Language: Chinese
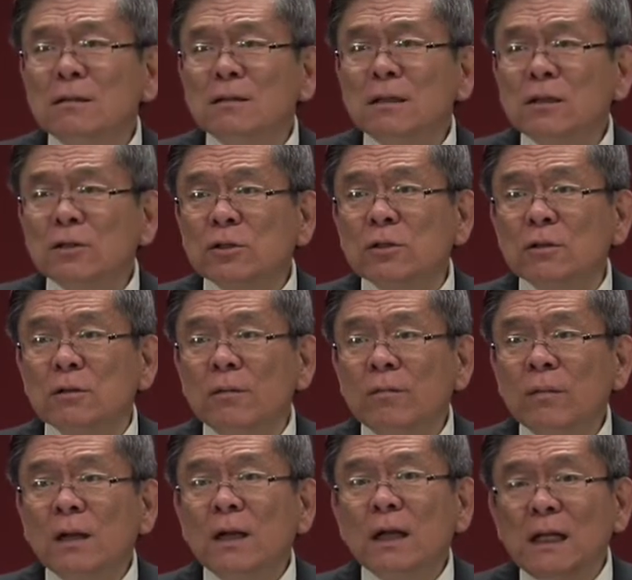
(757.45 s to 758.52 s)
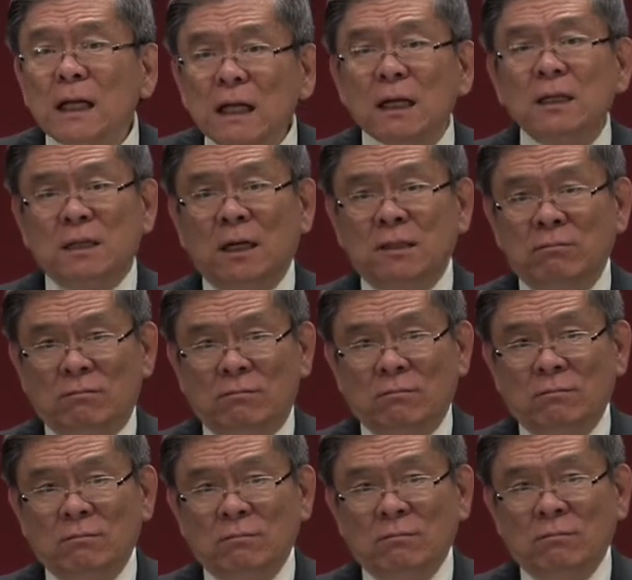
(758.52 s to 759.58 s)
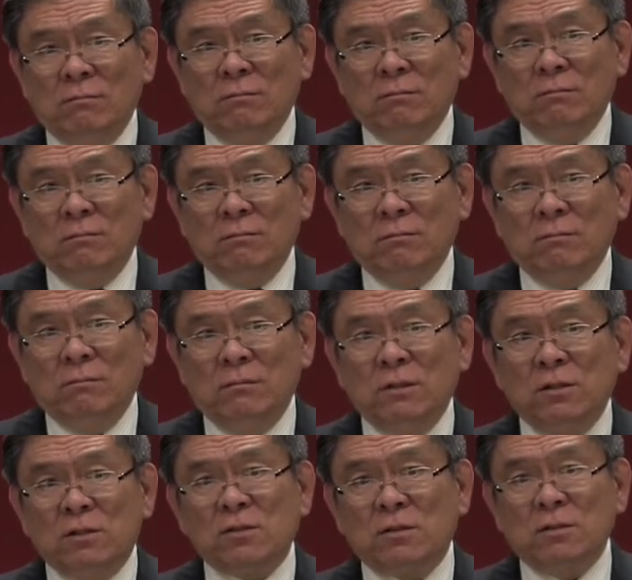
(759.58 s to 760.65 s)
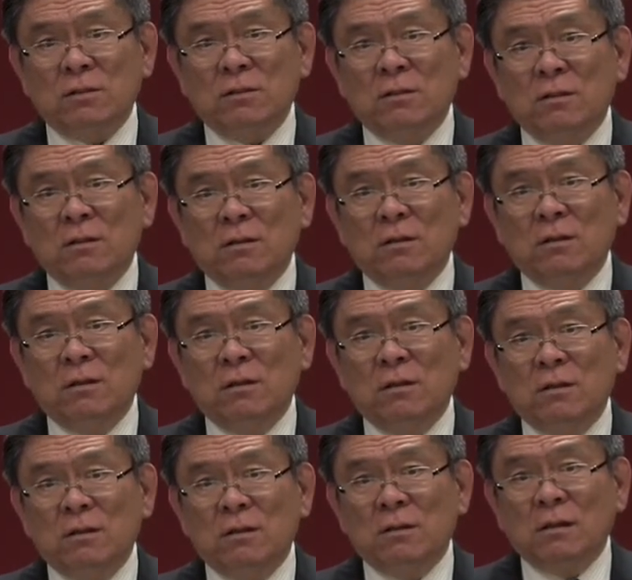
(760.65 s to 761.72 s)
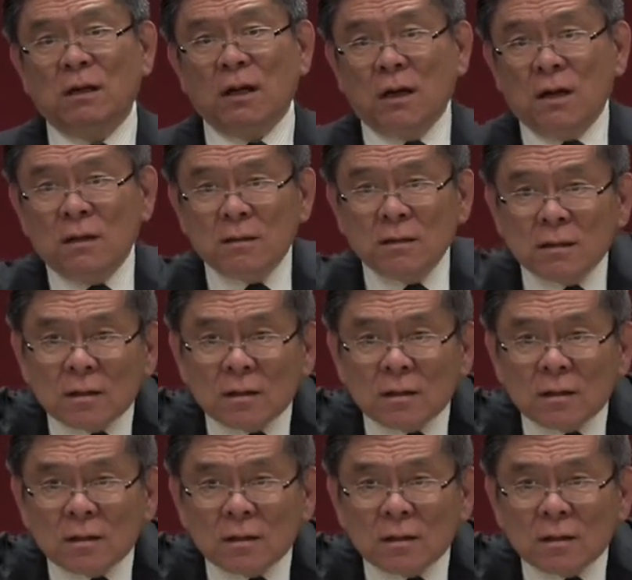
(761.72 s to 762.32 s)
但是一个人之死，啊。